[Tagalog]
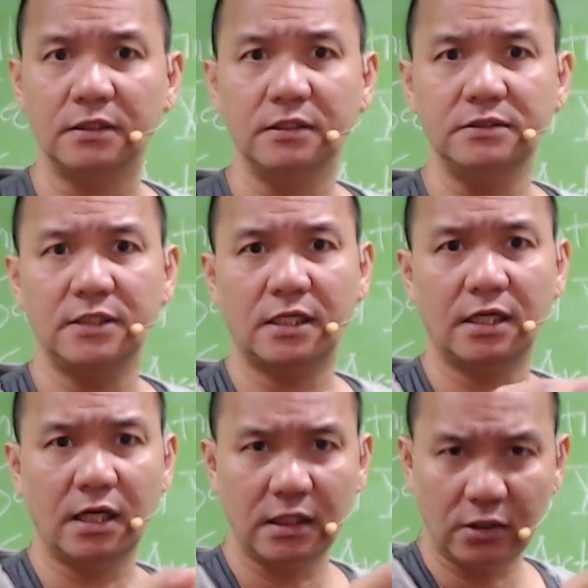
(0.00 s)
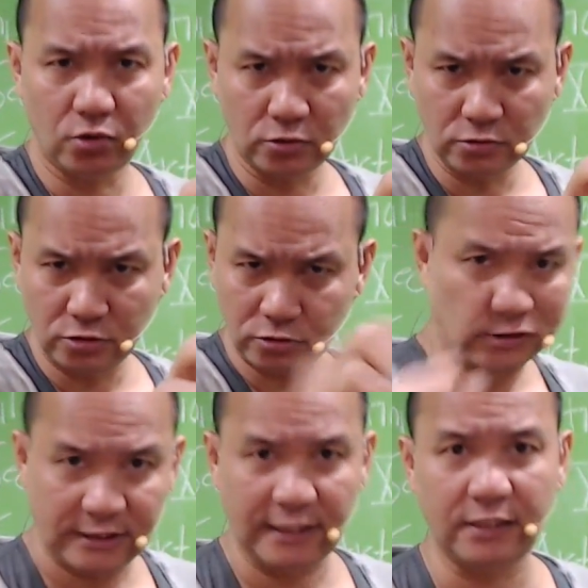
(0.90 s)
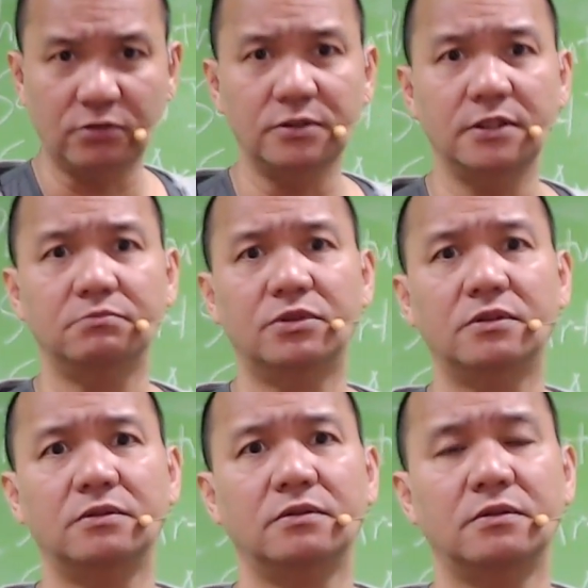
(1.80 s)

At saka consciously kunin mo.